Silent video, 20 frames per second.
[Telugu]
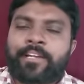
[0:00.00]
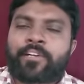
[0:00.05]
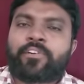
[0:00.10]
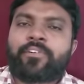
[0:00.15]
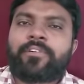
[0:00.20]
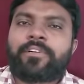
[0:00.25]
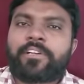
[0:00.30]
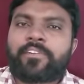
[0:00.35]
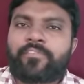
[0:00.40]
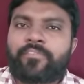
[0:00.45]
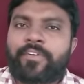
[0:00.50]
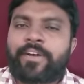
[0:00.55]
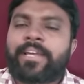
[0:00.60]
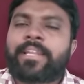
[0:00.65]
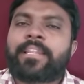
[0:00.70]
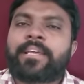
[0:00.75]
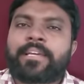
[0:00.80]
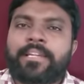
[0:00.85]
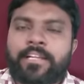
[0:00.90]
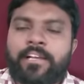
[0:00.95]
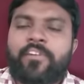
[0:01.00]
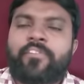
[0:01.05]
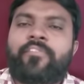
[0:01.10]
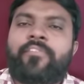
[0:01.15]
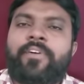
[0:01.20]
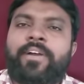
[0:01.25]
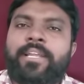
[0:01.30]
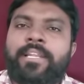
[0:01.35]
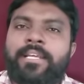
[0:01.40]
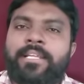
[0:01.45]
ఎక్కువ ఎఫ్ఐఆర్లు కనుక
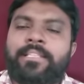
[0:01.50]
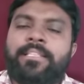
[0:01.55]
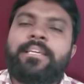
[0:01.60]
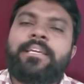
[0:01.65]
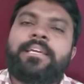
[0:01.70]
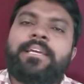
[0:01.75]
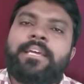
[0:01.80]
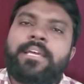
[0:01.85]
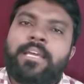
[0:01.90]
ఫైల్ అయితే